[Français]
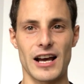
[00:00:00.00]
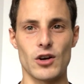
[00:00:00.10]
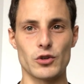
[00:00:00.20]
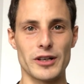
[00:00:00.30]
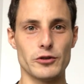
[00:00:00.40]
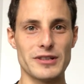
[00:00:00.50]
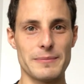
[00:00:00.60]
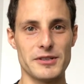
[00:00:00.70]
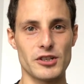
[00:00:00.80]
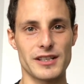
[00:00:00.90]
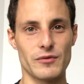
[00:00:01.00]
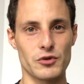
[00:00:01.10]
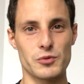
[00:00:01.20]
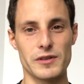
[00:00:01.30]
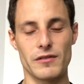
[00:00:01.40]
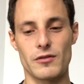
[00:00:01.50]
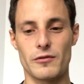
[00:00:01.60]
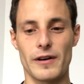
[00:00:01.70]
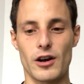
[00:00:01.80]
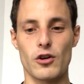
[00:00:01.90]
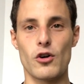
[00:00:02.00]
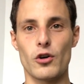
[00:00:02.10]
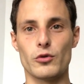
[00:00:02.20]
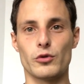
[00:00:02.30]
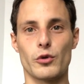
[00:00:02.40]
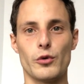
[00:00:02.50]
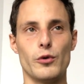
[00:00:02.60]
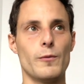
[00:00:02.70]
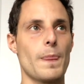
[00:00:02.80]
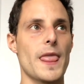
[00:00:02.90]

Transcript: Alors, dans les deux épisodes qui vont suivre, on va clore notre